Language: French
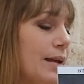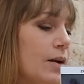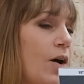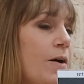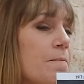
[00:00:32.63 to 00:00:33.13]

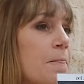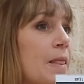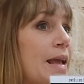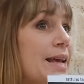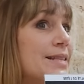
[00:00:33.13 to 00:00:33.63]
d'accord
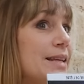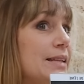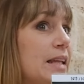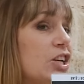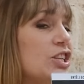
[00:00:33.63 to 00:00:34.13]

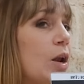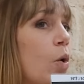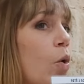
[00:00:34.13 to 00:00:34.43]
Cette énergie, elle